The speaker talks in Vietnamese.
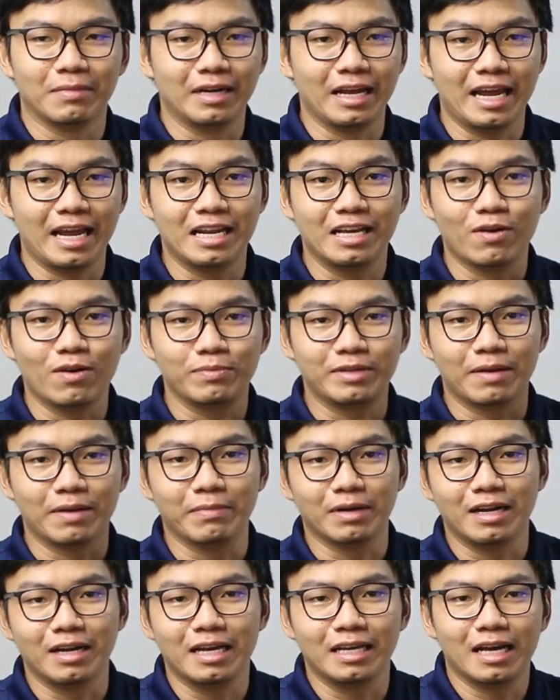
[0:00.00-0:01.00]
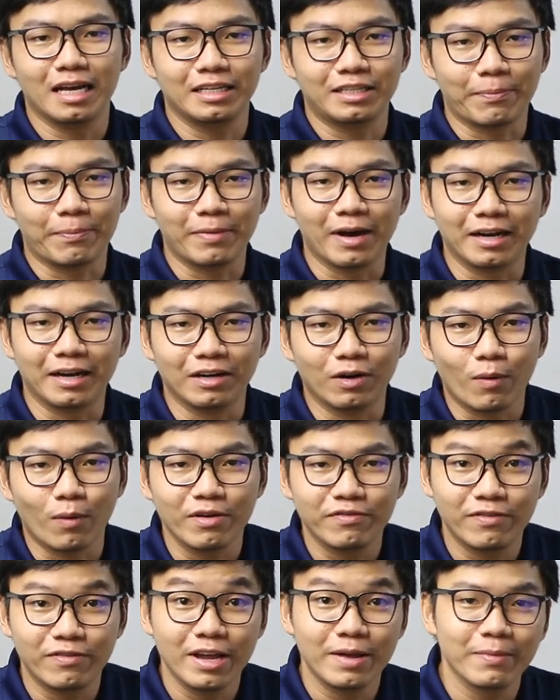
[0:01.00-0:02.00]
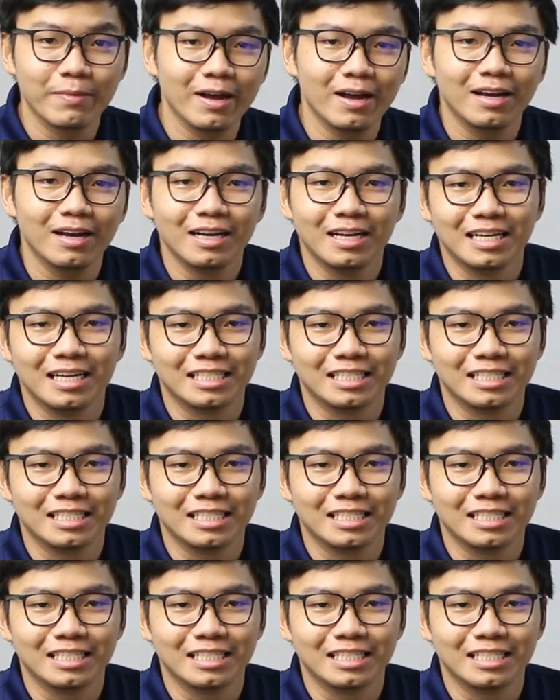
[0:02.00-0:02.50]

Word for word: mình đi hay đi công trình mình đi chụp hình rồi quay phim á